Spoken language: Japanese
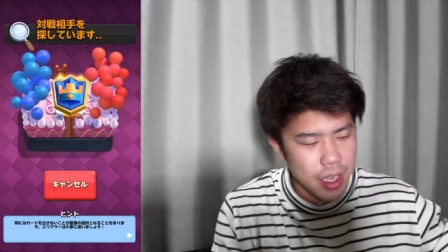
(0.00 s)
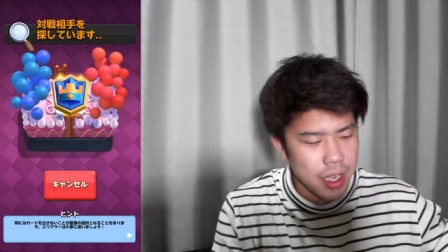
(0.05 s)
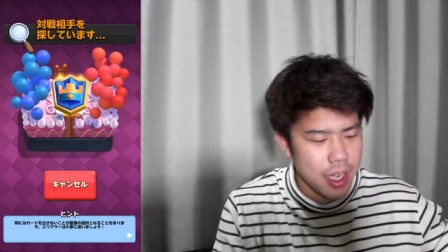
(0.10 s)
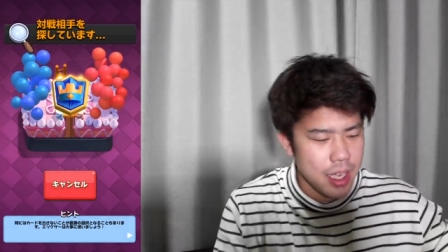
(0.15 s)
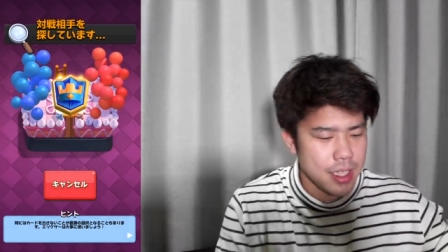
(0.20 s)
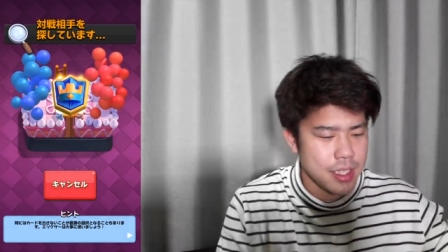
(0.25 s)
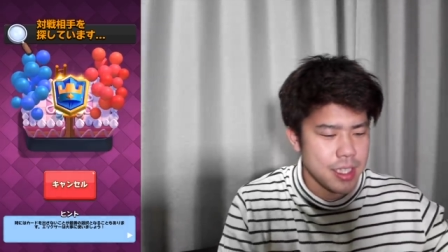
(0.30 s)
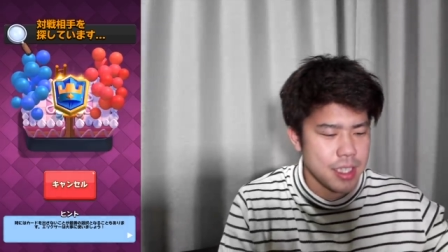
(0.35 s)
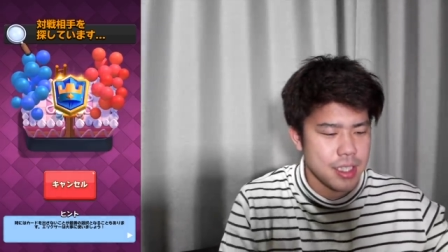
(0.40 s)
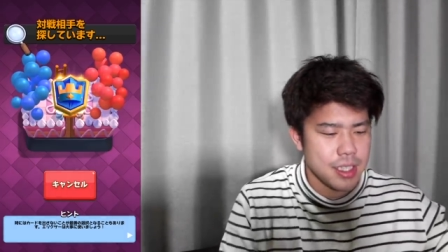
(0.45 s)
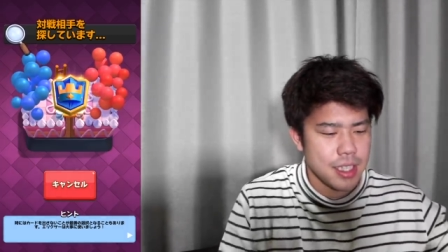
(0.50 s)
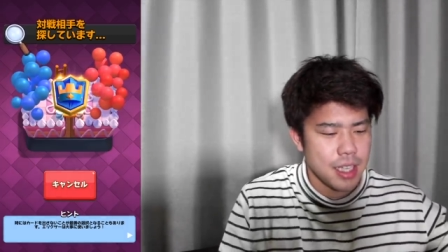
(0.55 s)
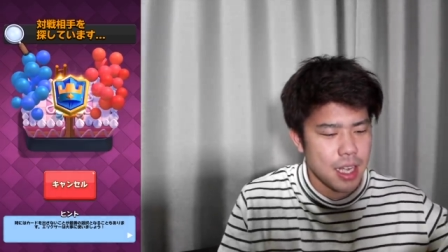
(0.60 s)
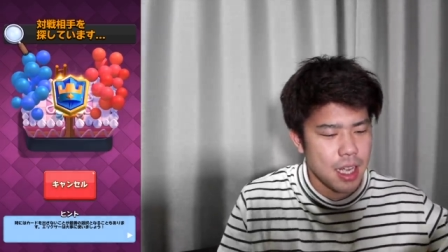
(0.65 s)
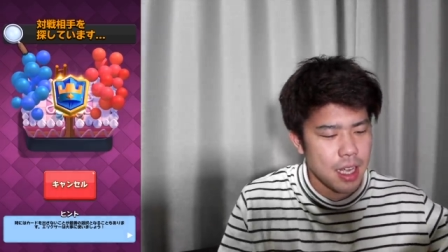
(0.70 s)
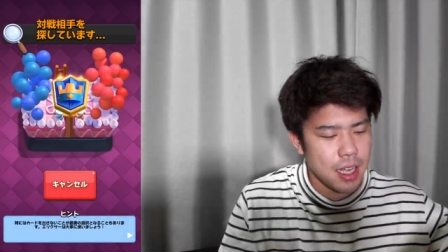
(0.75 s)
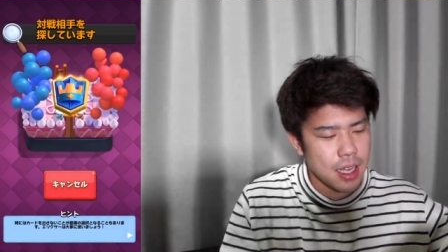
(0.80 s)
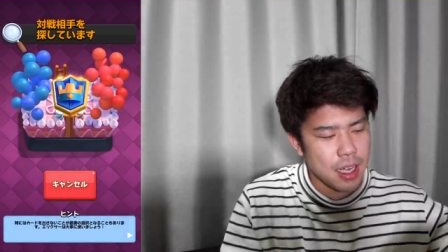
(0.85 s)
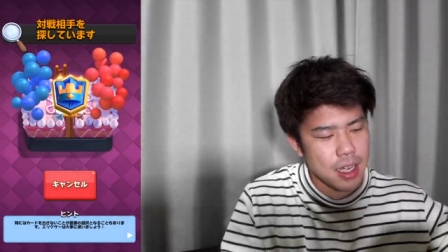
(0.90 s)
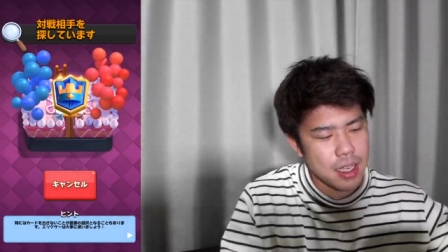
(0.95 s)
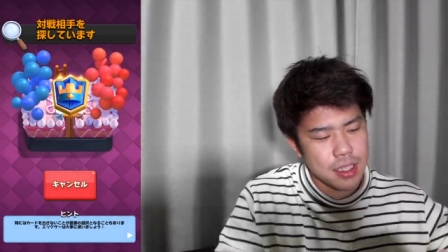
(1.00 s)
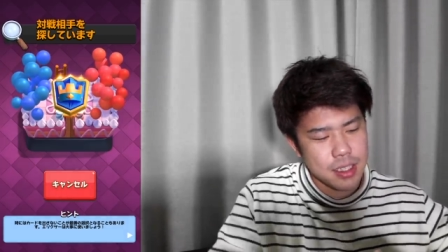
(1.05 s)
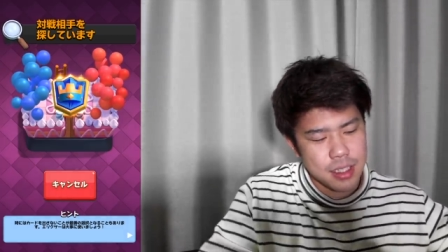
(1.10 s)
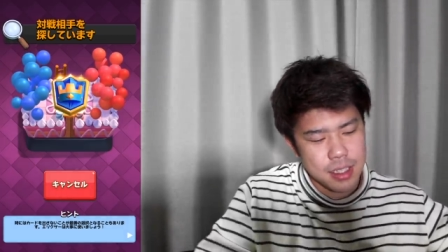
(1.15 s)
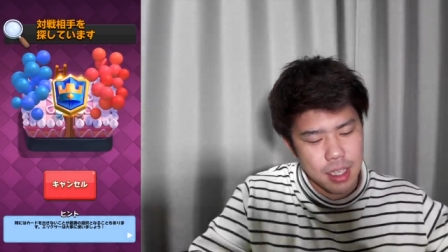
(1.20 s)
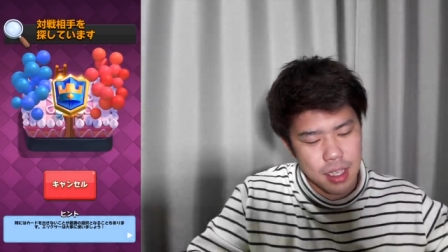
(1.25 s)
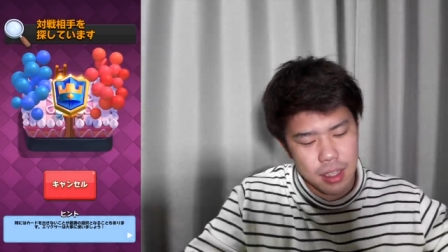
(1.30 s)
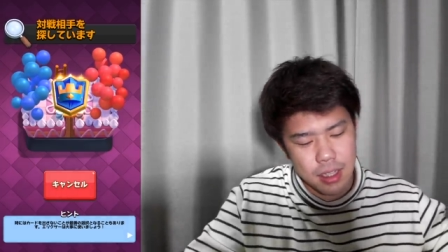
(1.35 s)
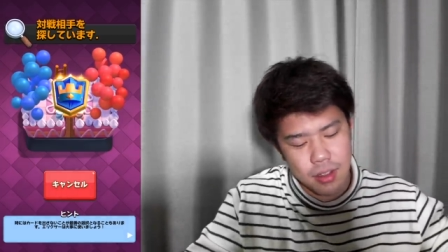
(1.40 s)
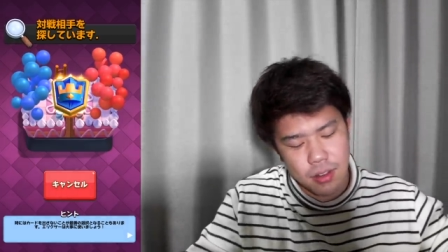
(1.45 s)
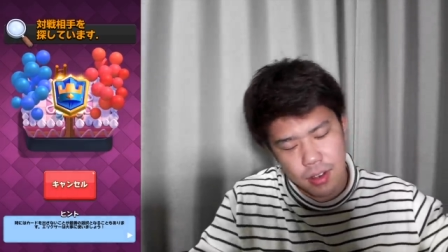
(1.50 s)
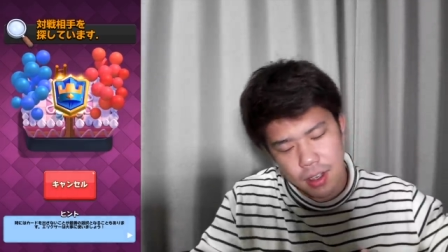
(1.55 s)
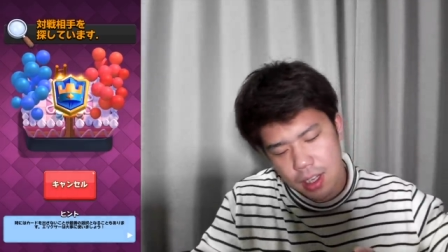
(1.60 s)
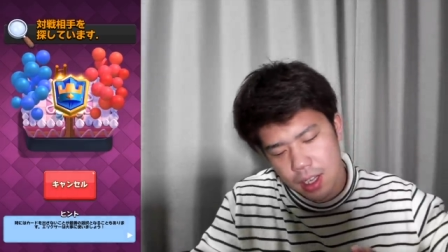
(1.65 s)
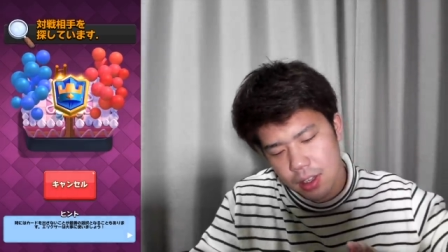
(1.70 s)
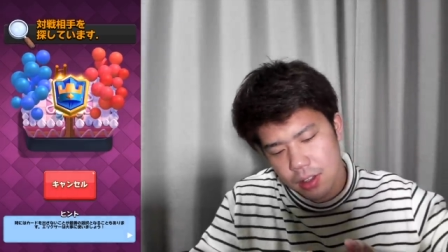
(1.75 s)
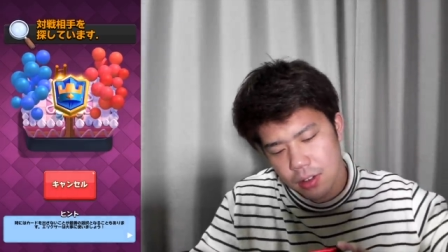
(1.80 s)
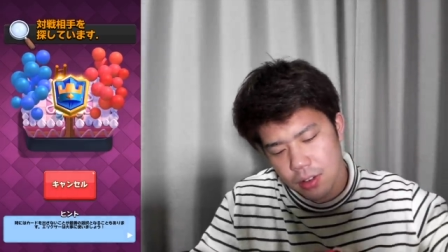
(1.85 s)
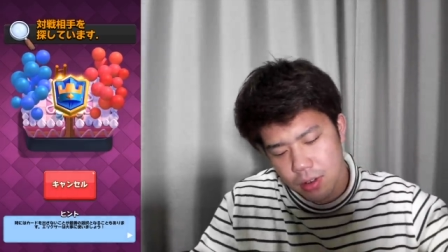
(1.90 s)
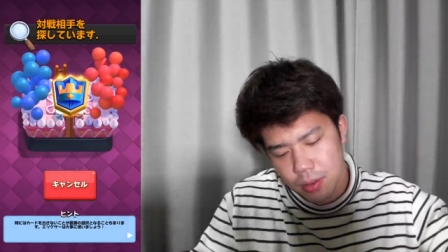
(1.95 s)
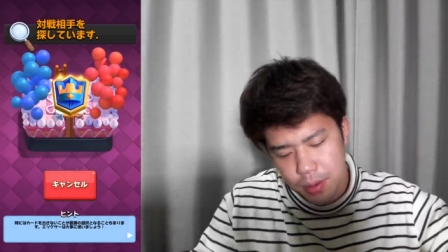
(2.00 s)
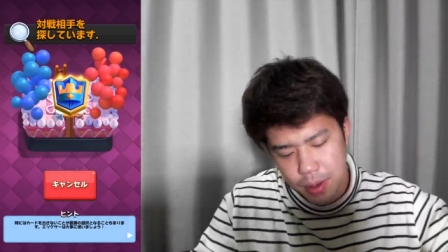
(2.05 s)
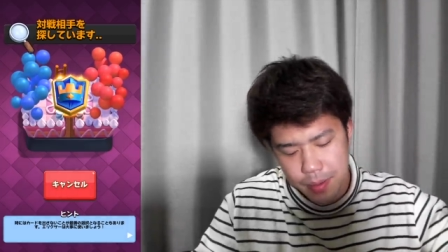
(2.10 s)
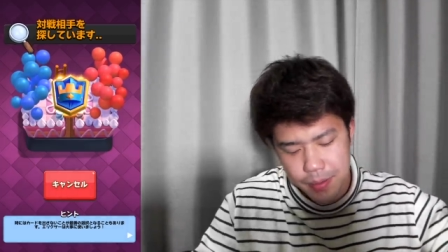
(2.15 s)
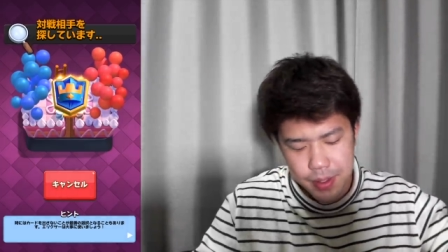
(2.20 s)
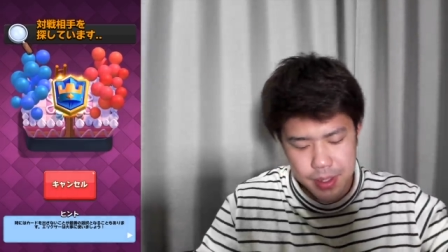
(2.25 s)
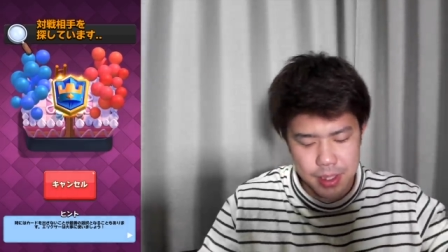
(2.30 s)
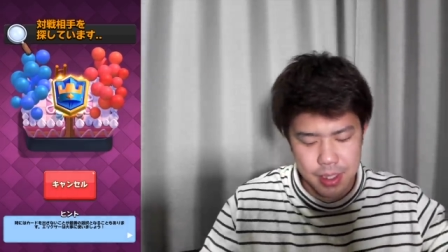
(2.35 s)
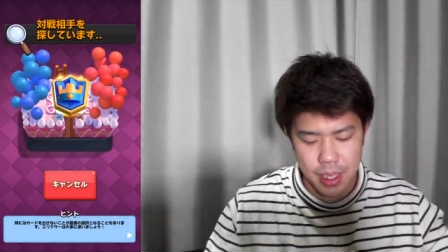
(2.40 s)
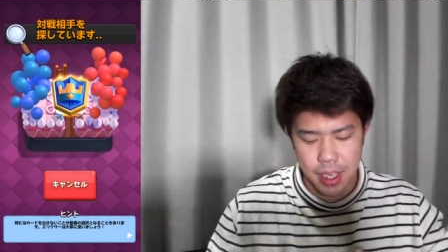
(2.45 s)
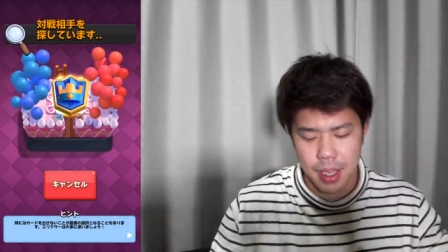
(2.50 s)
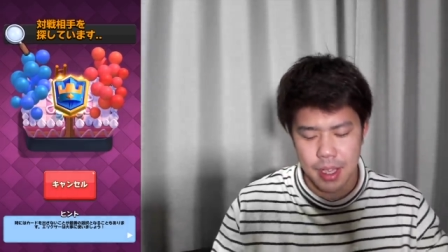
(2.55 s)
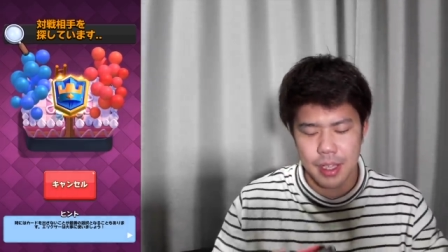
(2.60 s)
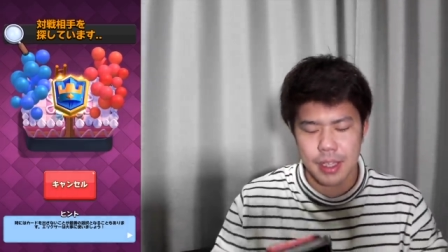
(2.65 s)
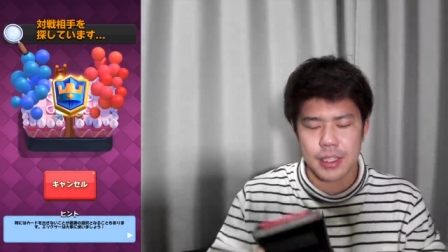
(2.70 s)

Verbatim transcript: えちえちな感じになったのかなと思いますね。